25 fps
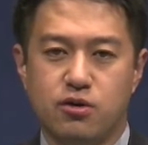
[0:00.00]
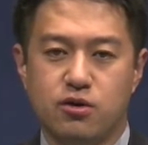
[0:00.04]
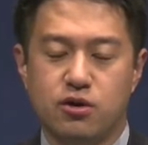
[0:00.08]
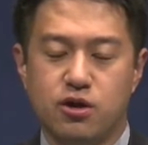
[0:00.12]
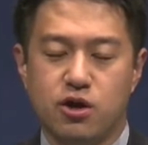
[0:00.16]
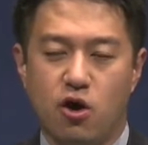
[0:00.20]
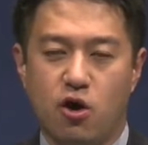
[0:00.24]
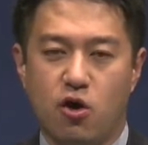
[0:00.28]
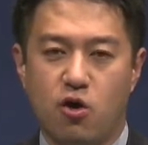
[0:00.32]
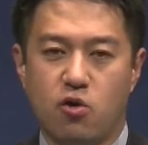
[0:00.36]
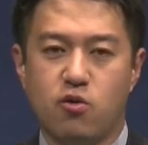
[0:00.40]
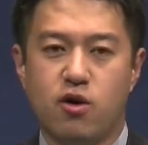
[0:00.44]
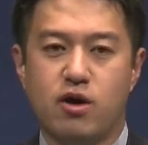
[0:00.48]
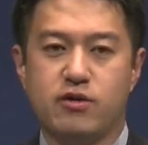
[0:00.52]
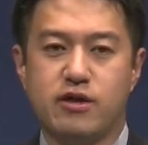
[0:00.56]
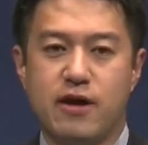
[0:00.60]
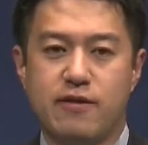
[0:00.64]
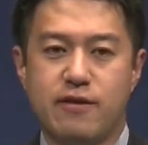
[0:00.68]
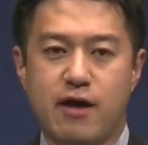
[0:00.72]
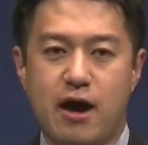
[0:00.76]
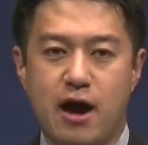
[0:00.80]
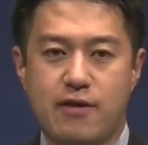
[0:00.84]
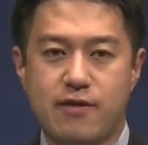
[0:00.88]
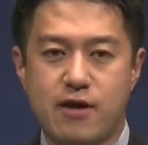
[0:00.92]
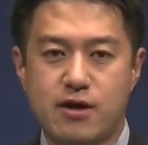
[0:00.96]

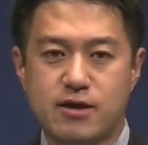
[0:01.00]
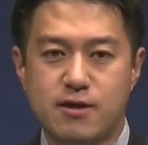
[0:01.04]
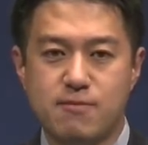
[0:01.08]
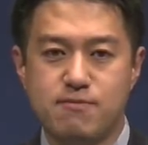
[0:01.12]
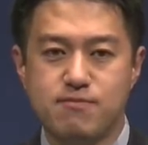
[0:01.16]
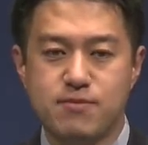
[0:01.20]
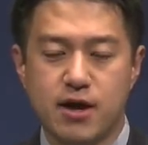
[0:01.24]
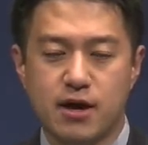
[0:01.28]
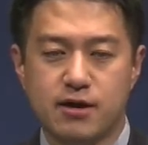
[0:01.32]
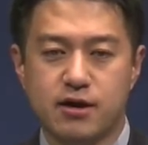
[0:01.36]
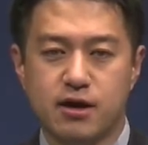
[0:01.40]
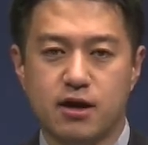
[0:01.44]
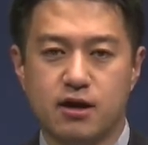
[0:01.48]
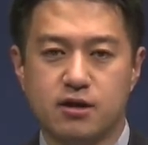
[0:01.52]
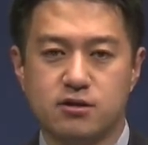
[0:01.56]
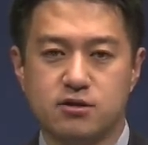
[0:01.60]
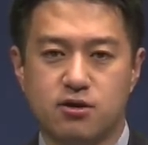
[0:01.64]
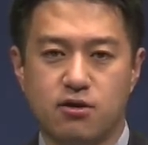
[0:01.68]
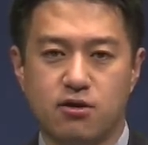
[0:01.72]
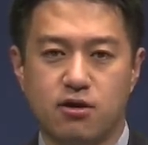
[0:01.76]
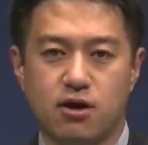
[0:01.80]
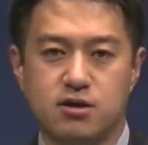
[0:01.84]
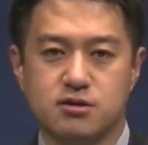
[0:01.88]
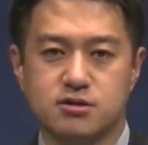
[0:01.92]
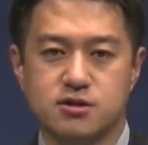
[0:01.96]
영원한 하나님 나라에
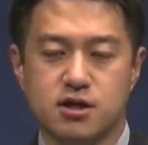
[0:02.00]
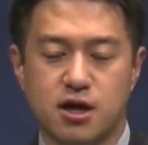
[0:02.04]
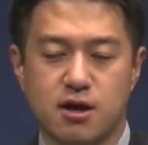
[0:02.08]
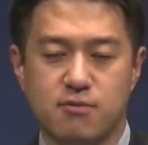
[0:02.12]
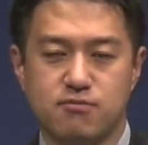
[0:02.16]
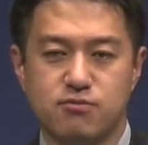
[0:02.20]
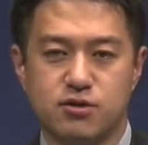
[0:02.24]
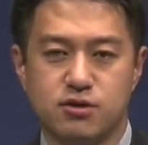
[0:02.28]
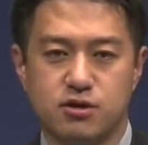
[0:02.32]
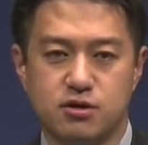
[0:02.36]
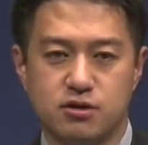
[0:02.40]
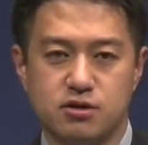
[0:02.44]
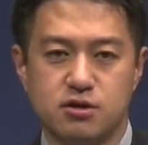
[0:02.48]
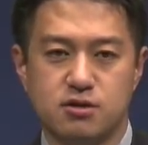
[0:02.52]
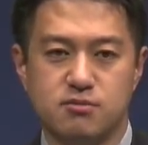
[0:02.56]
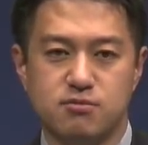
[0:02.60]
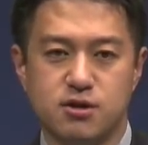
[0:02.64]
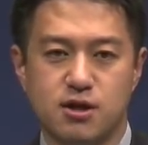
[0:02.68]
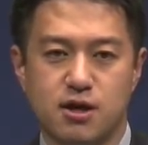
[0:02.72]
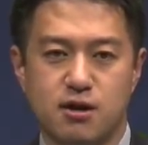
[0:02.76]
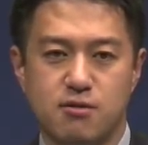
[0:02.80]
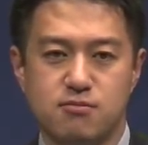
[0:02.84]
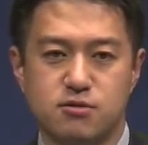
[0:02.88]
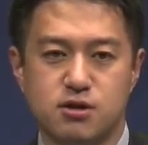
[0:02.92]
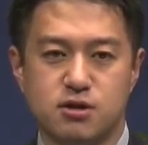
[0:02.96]
들어갈 사람들을
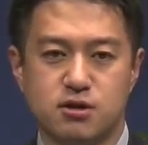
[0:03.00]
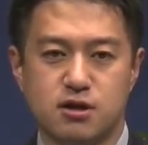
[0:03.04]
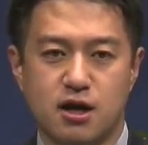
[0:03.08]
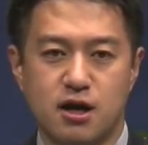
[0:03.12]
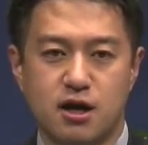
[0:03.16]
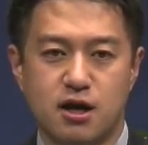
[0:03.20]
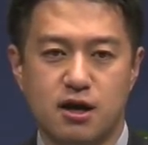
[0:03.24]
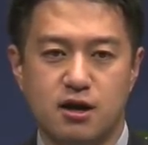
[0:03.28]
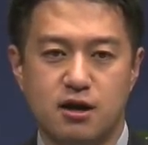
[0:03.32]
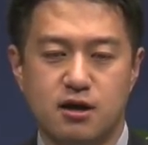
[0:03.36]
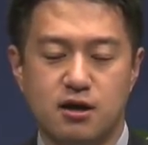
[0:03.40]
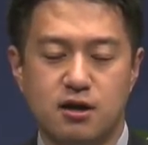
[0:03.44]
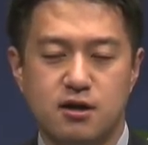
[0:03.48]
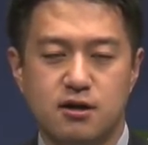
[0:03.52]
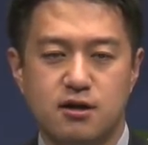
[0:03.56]
의미합니다.